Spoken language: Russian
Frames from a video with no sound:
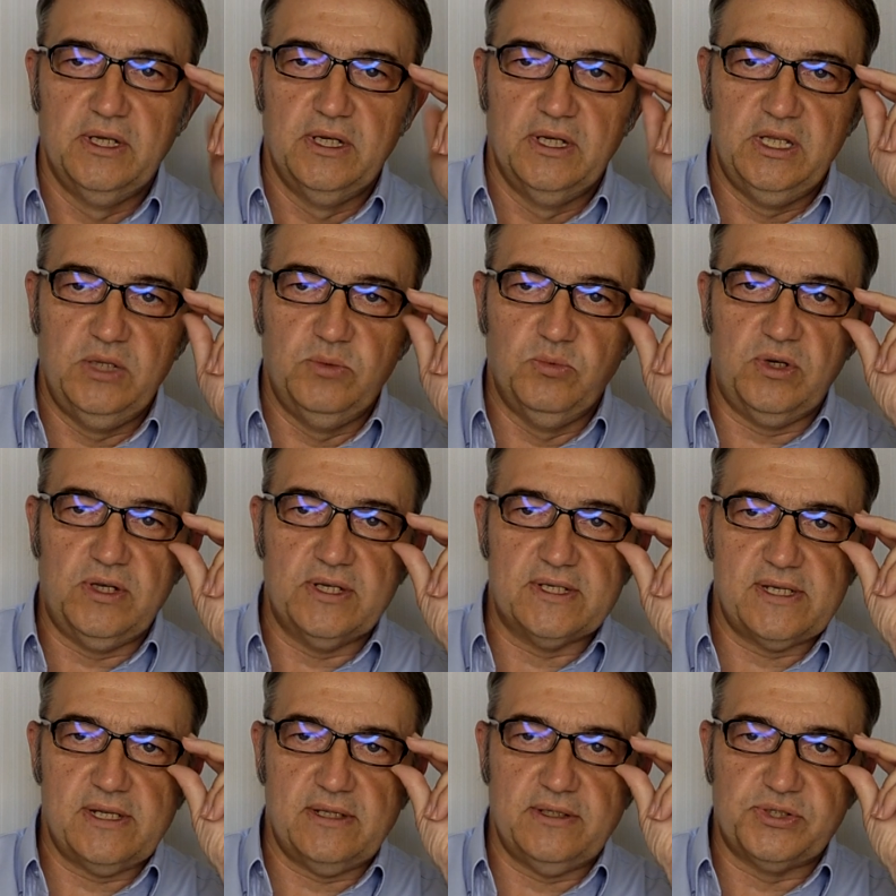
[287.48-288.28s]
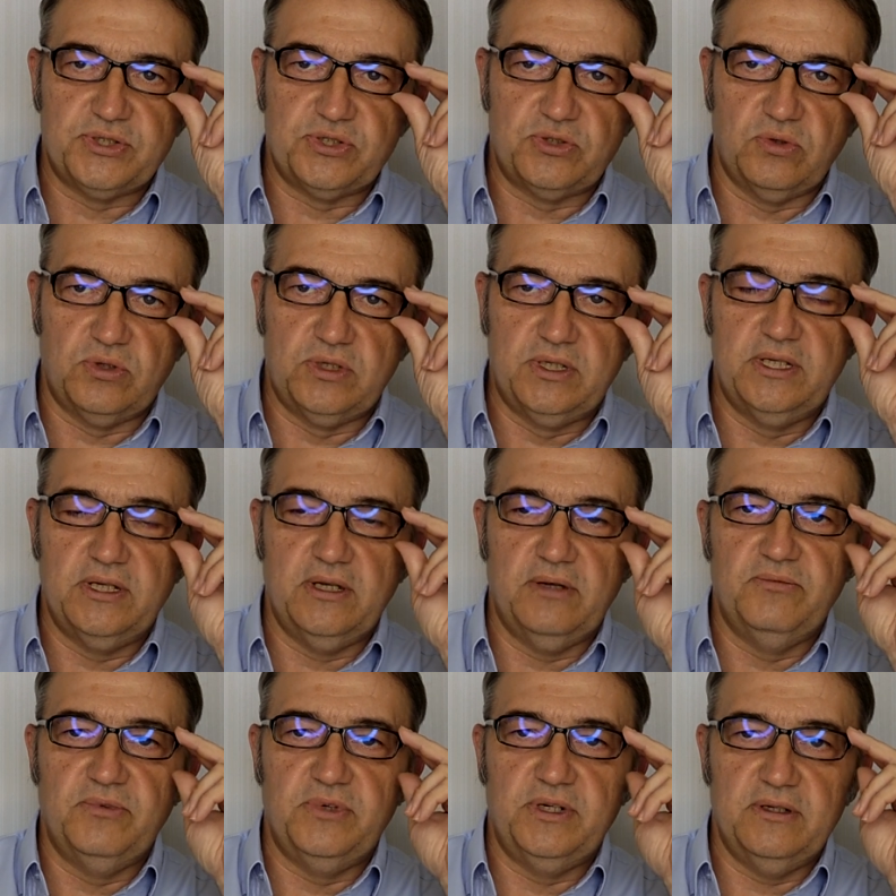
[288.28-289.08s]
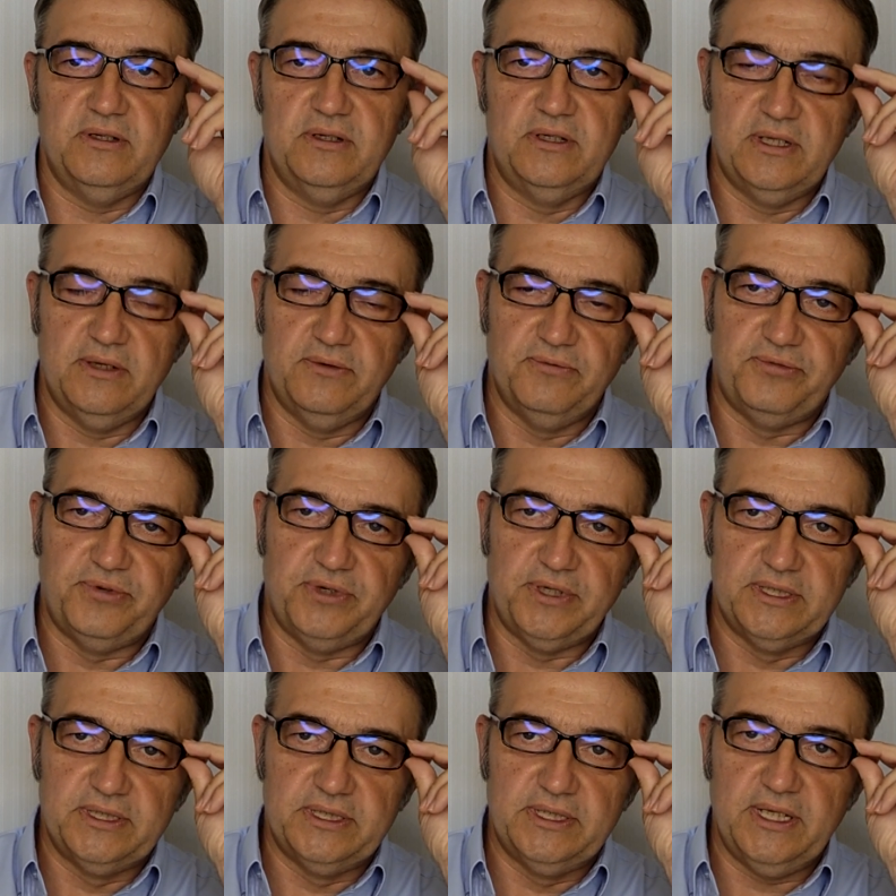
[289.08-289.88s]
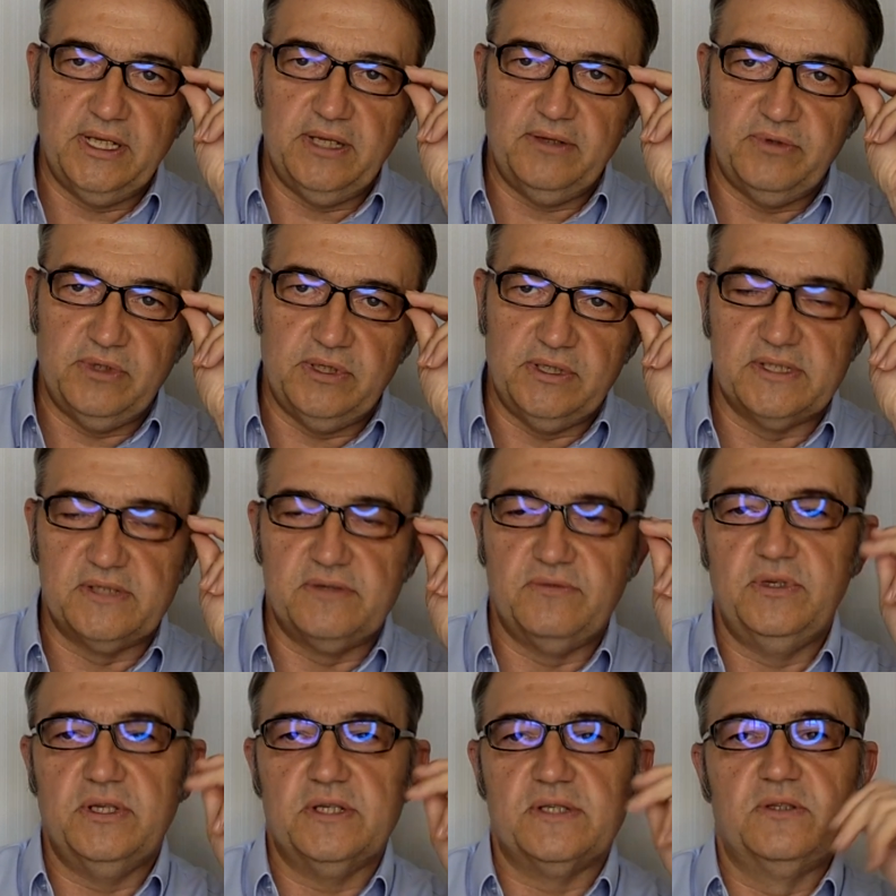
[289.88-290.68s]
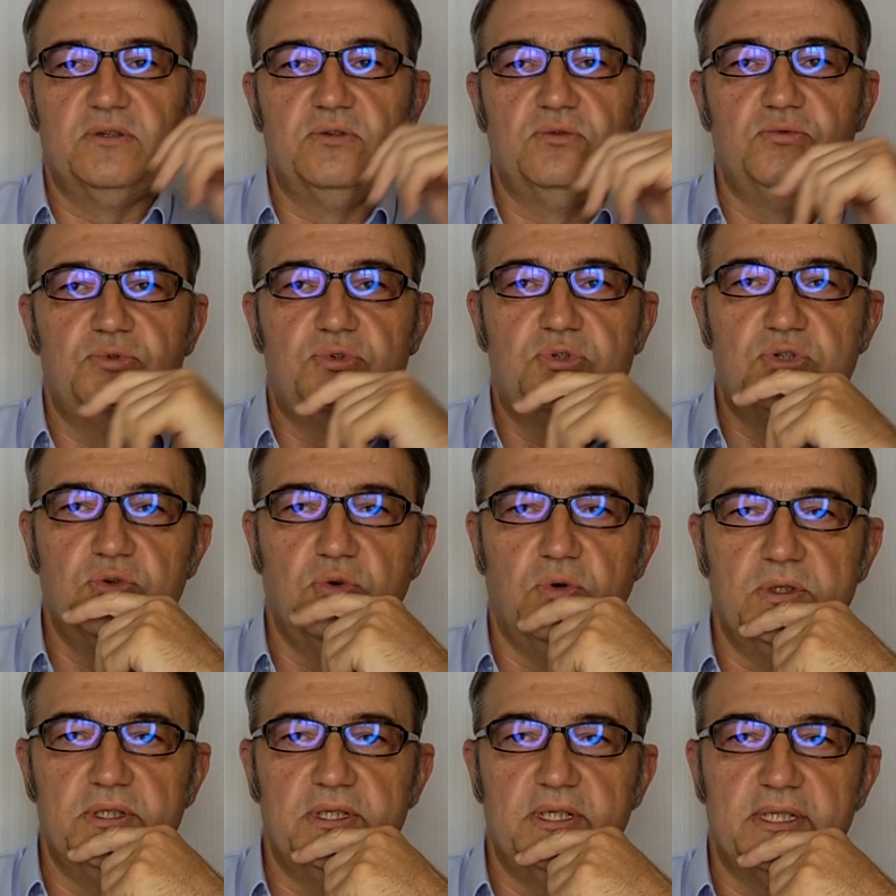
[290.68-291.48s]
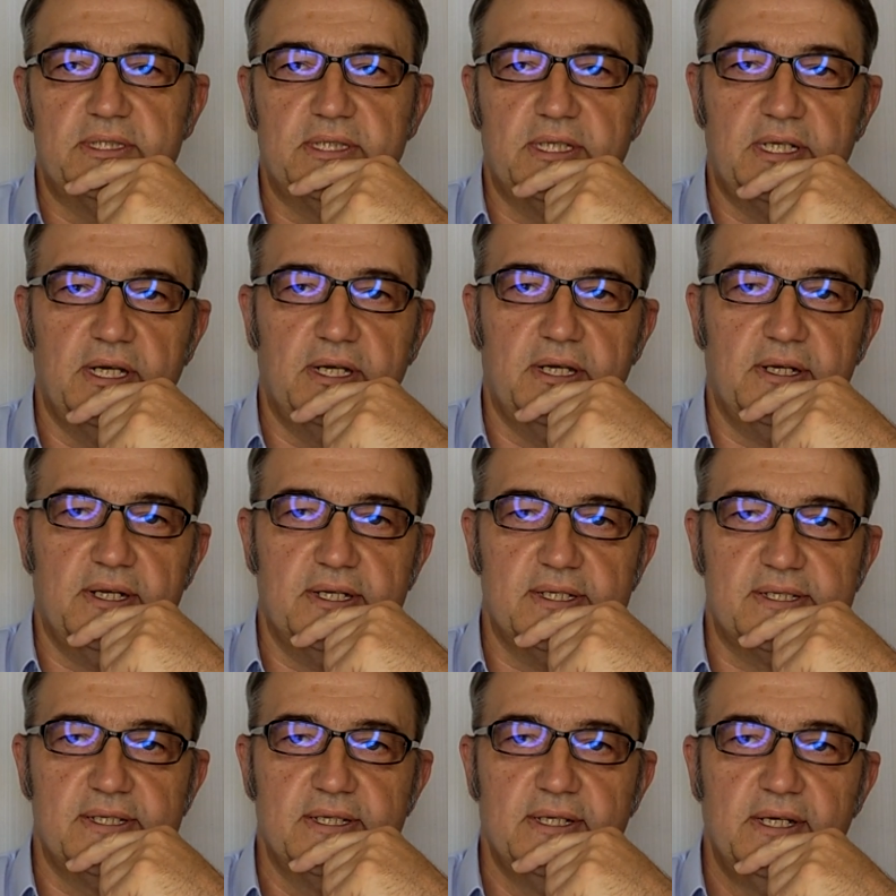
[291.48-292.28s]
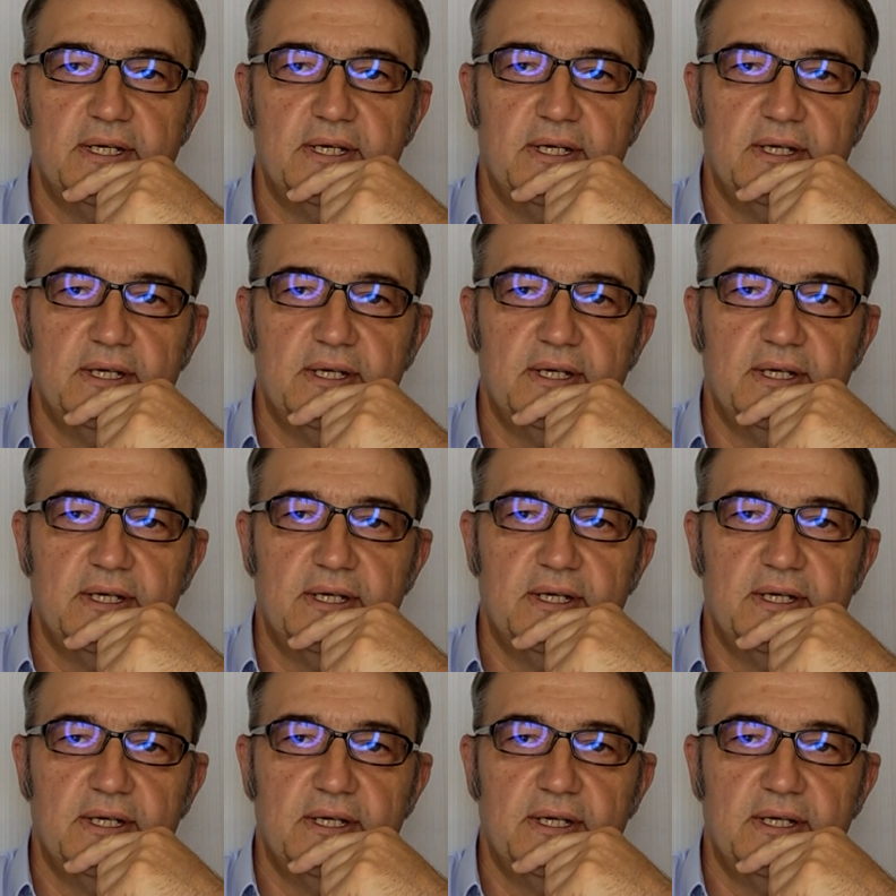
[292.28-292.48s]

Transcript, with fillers: Ему казалось, что Хемфри Деви, известный ученый, это как раз